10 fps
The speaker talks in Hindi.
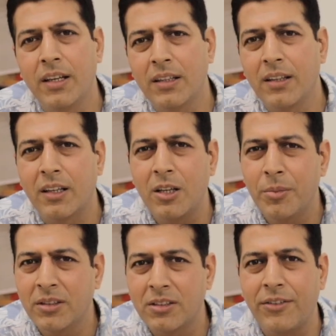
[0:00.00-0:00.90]
के
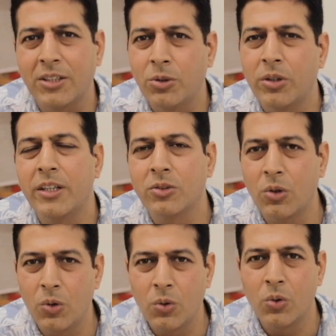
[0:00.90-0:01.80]
तकरीबन सवा सौ डेढ़
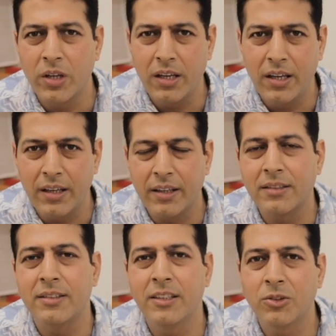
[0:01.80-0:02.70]
सौ लोगों की
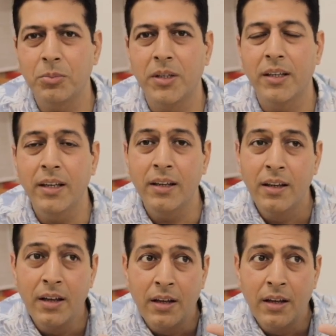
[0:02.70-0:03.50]
रेसिडेंस में